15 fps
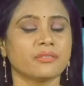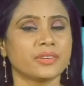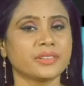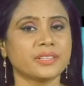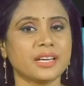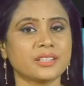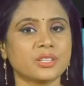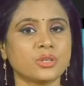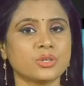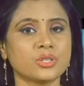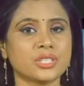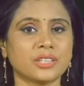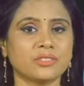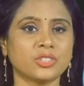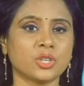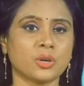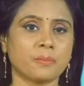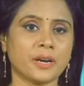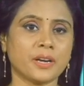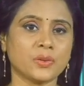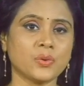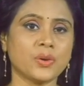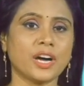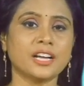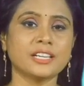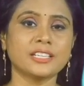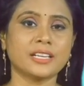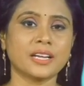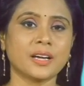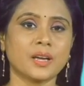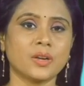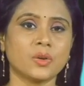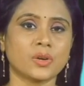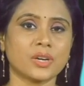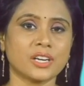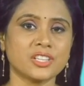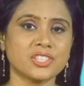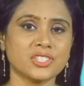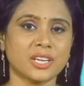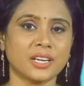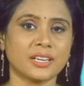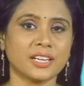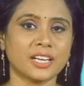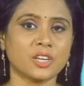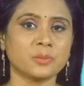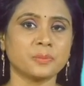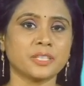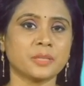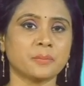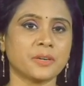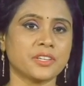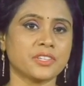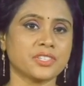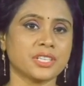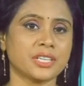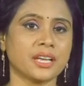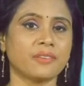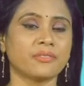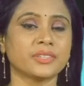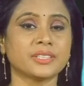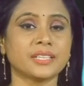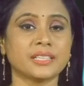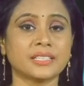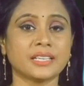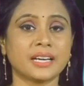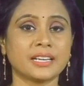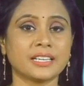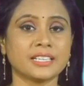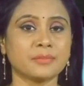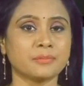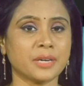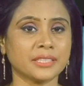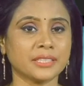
విద్యార్థులు చదువుతో పాటు అన్ని రంగాల్లో రాణించాలన్నారు పెద్దపల్లి జిల్లా విద్యాధికారిని